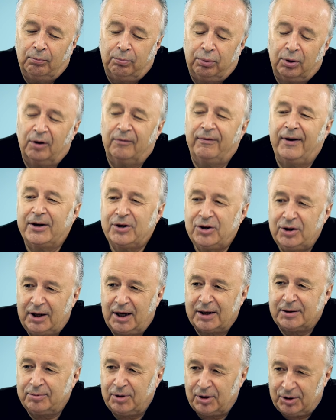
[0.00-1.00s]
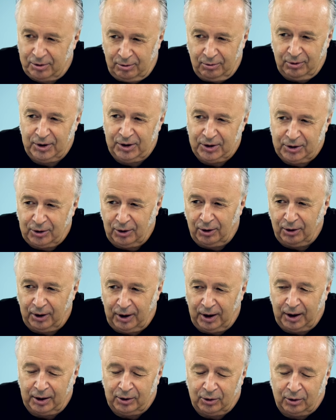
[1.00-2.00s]
prowadzi nas przez tą
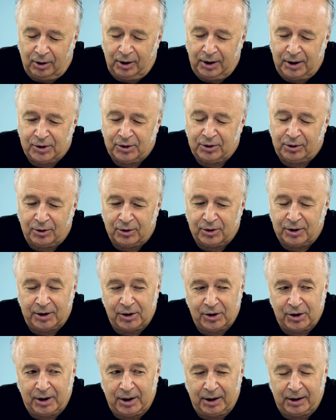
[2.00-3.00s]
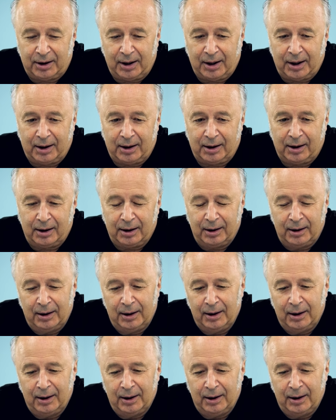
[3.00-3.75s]
historię. To jest troszeczkę tak